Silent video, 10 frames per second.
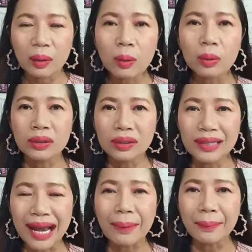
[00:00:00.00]
คุณ
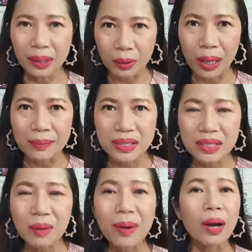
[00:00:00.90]
ยังมีความเชื่อ
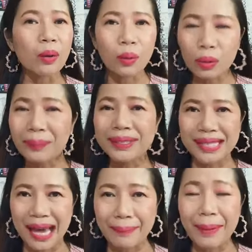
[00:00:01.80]
ว่าคุณไม่
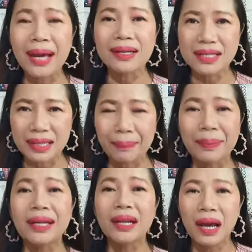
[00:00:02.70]
สามารถที่จะเปลี่
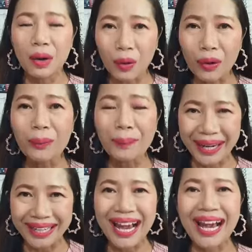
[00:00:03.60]
ยนคนใหม่
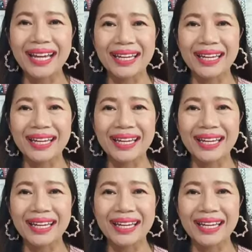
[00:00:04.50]
ได้